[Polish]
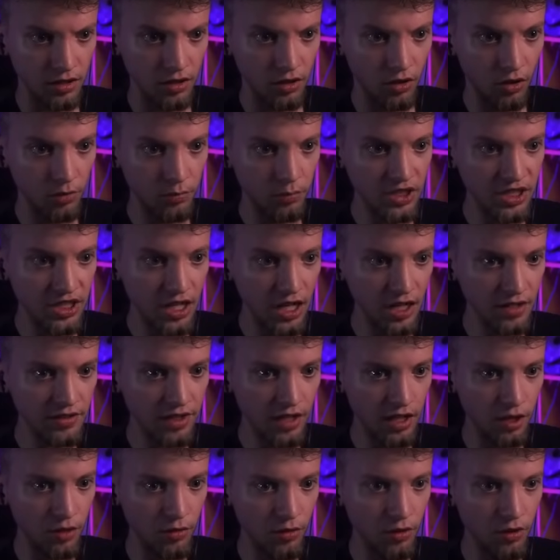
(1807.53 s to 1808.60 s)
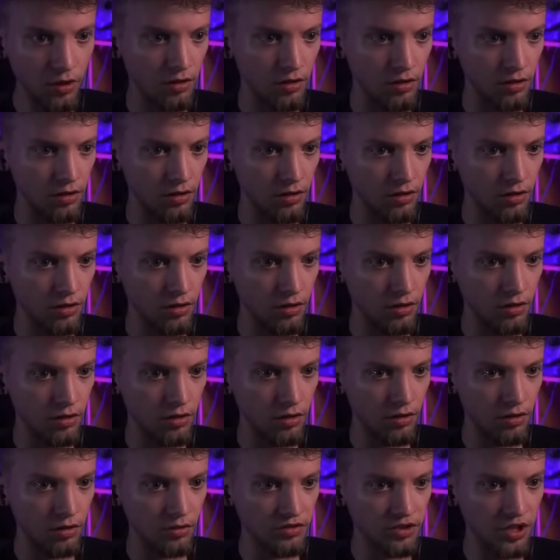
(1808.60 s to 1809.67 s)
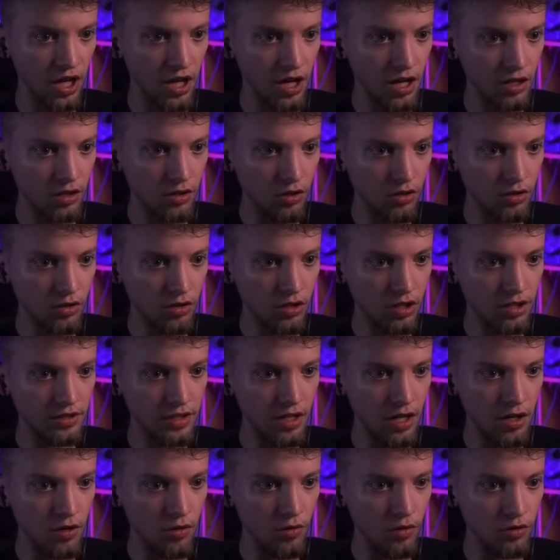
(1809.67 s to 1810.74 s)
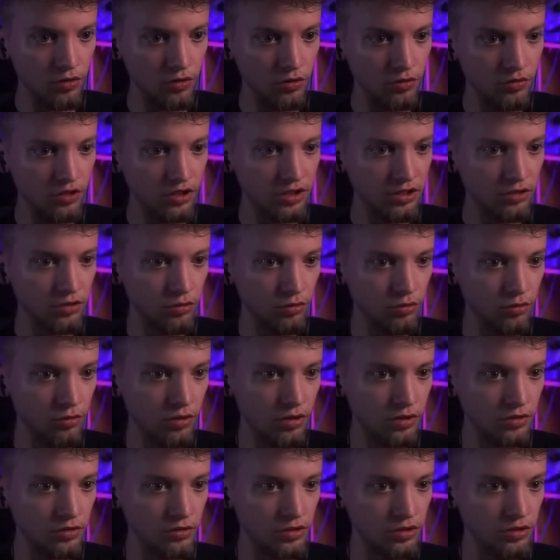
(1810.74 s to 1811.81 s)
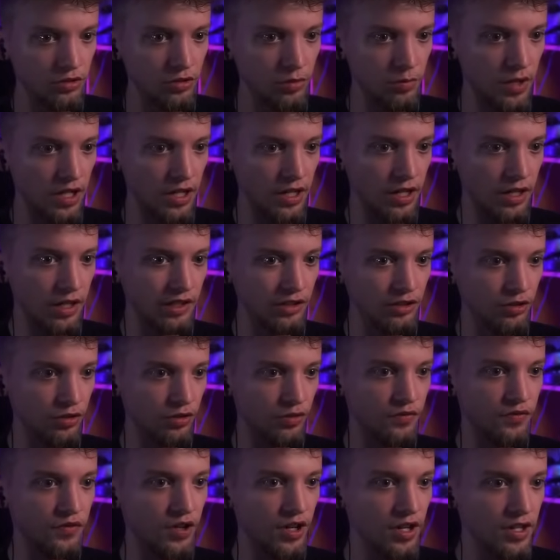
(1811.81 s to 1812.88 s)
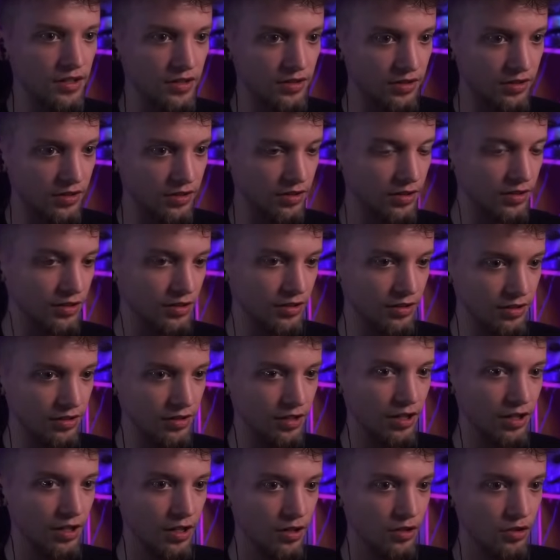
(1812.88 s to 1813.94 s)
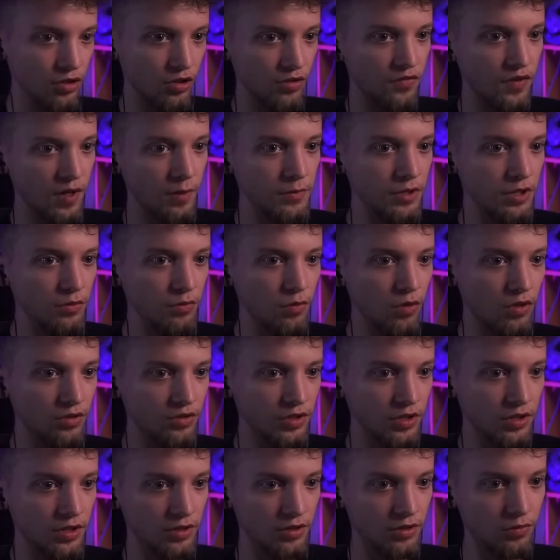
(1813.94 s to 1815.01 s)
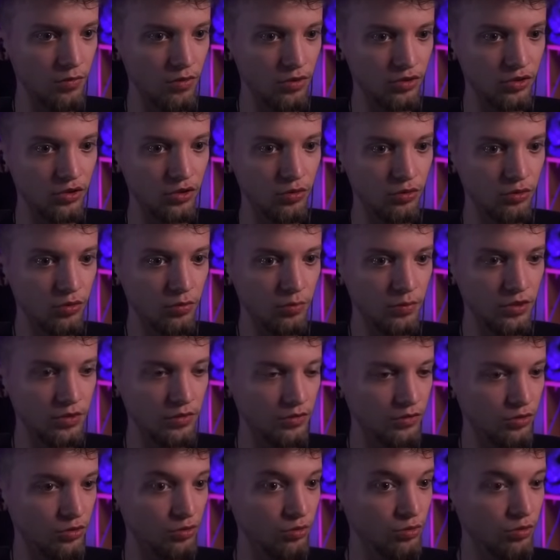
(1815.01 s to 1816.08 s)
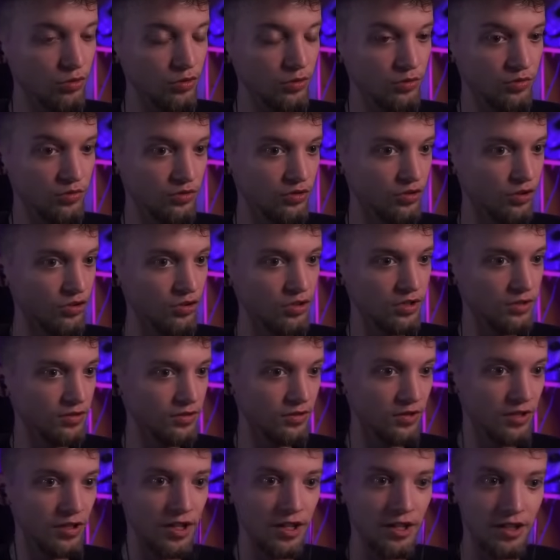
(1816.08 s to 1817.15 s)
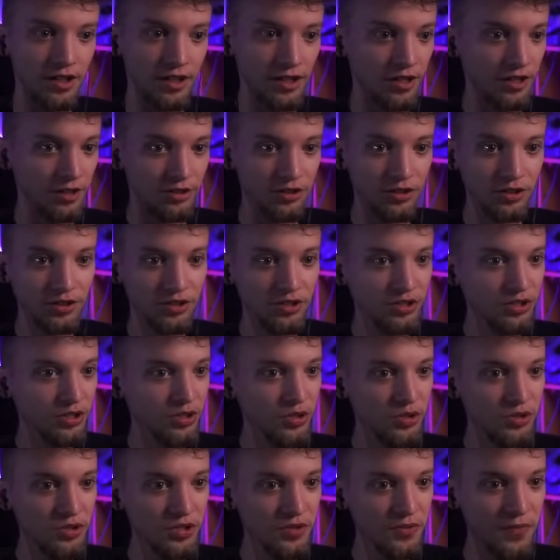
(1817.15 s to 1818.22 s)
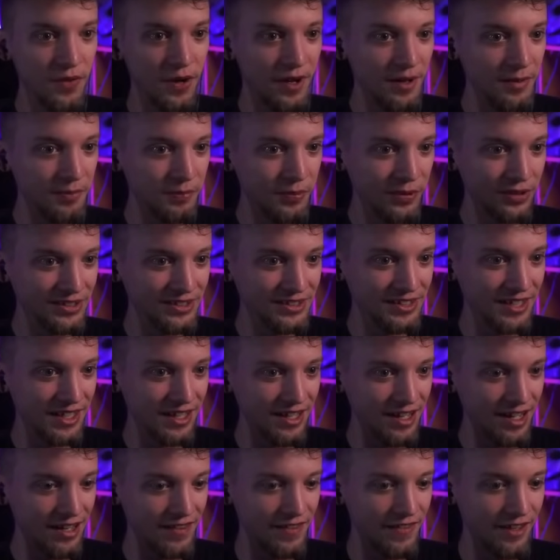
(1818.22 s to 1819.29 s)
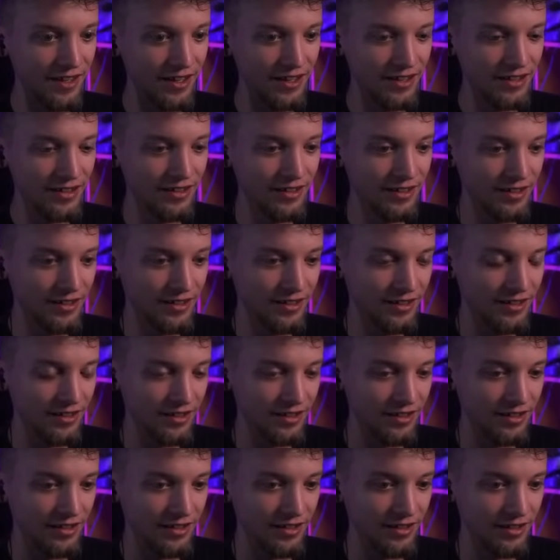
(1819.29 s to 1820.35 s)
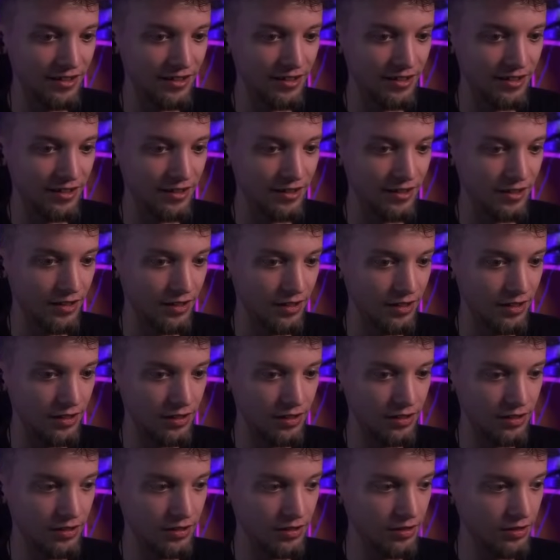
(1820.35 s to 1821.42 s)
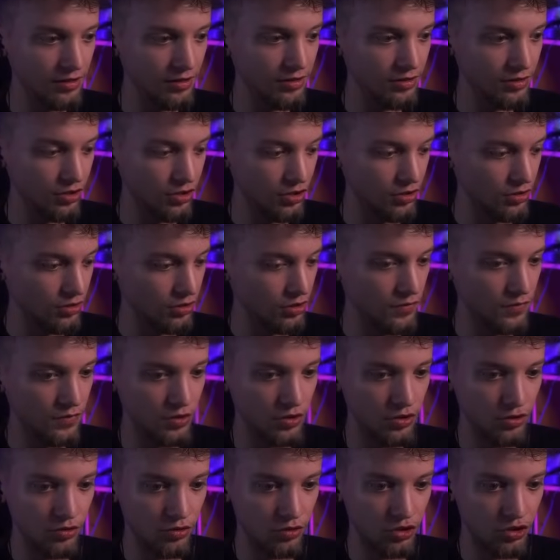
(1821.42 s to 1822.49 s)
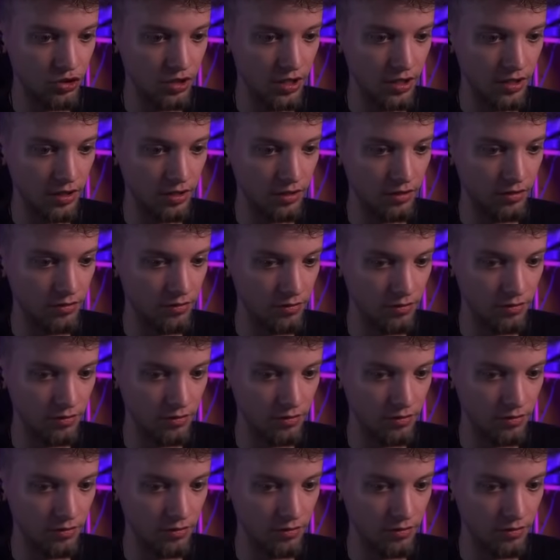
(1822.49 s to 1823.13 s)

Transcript: On mi e, gadał! Oko? oko gadało? Poczekaj, tak, oko gadało. You need to look into my eye. Your friends, y, your family wants, wants you to, me, to look coś. Jaki ham! To jest kuźwa posrane! Dasz moje hita, ile masz HP? Eee, 94.